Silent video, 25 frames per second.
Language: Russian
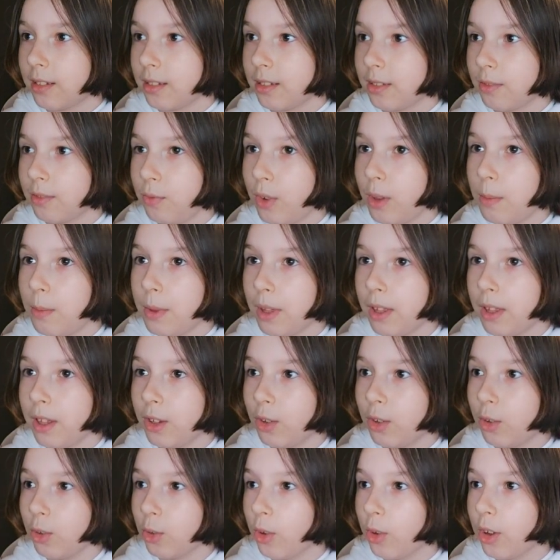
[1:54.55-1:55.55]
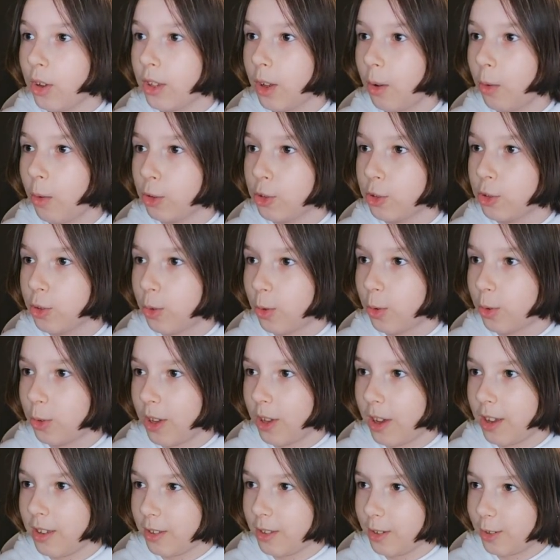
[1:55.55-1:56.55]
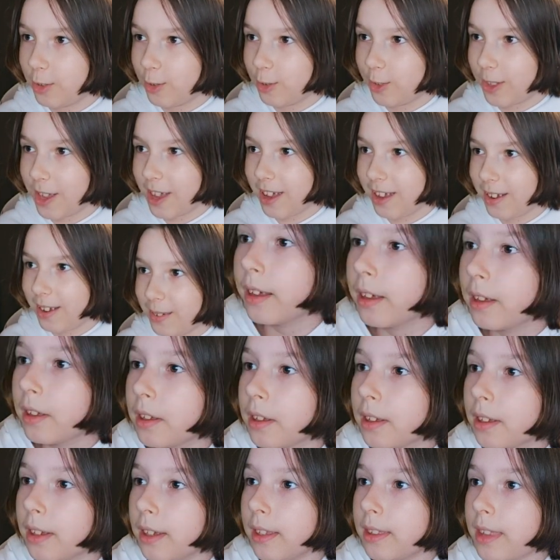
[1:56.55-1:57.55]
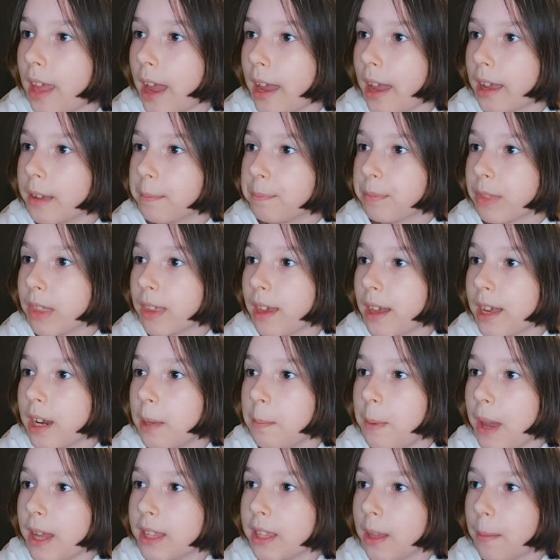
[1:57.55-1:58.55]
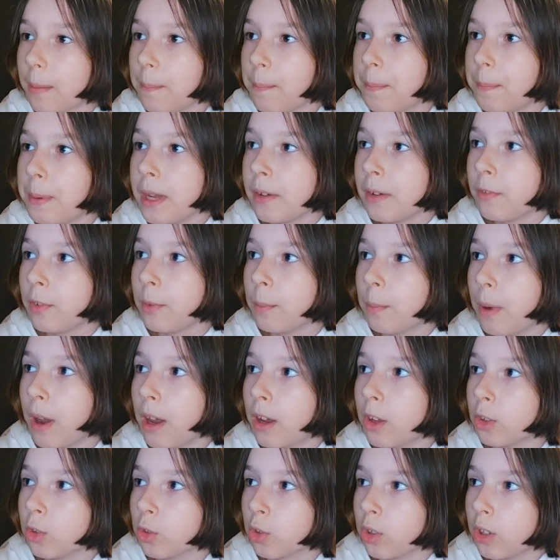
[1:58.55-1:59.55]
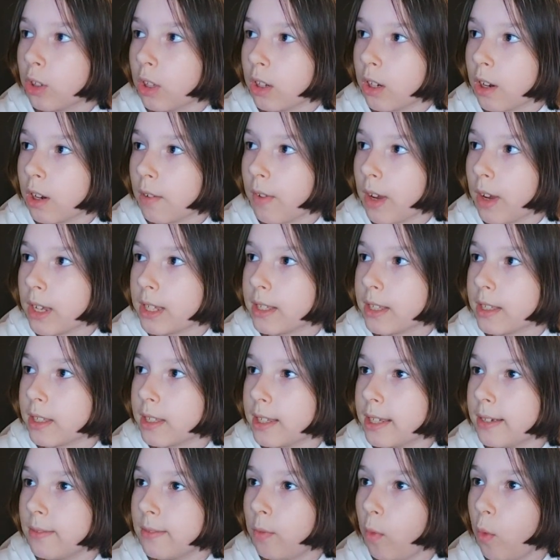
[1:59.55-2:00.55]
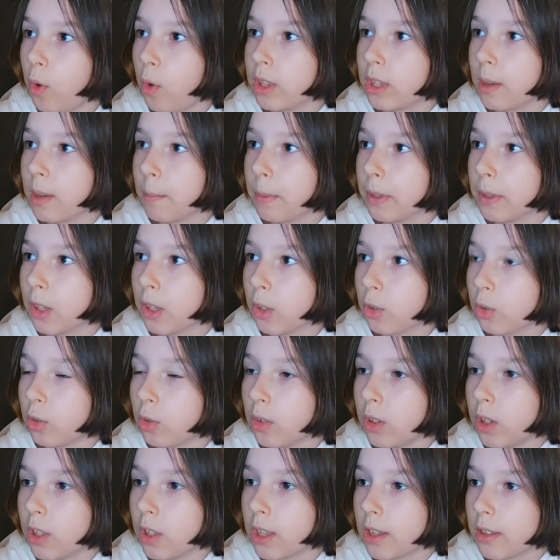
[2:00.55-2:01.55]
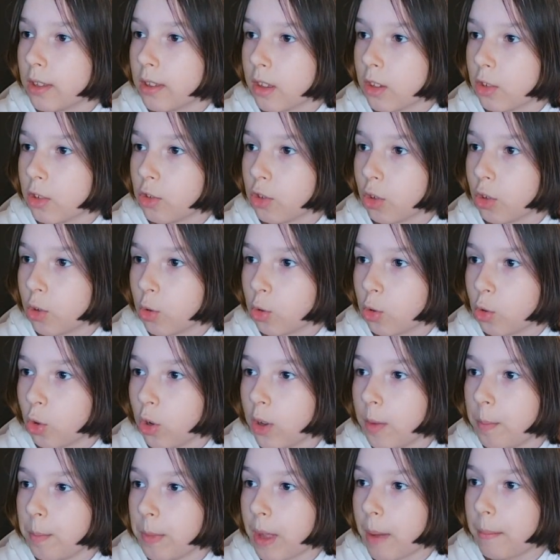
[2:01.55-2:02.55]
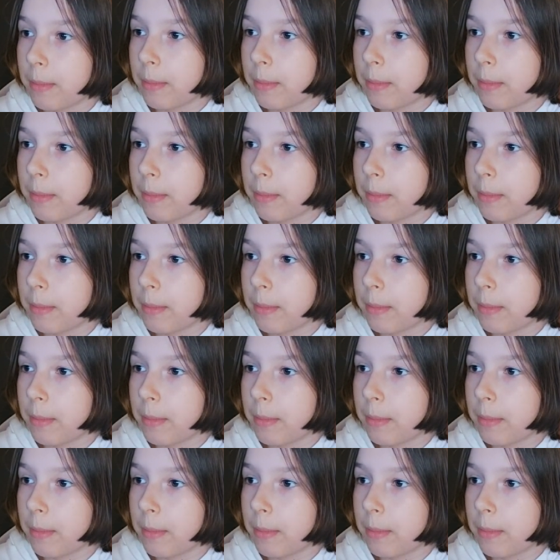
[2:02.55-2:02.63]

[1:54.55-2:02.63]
выбила ее, но она очень крутая, скажу так. Итак, Ребята, первый баг, который я для вас сегодня подготовила, достаточно крутой. Нам